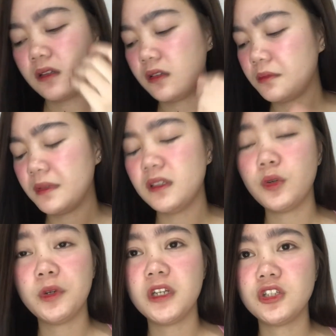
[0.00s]
naman
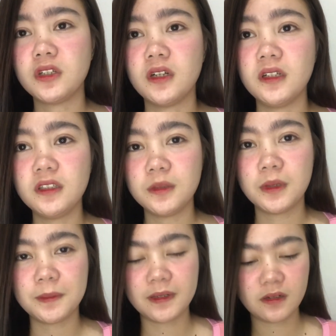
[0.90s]
original, di
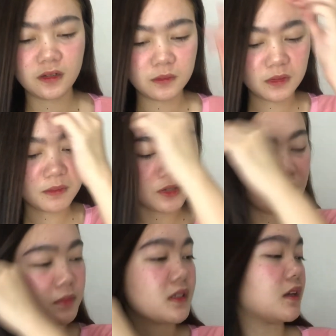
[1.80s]
ba? Para naman
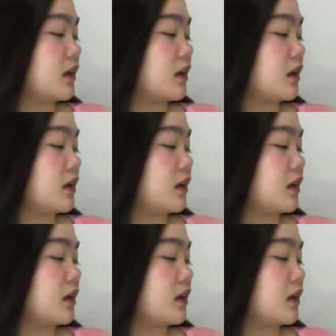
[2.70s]
medyo masaya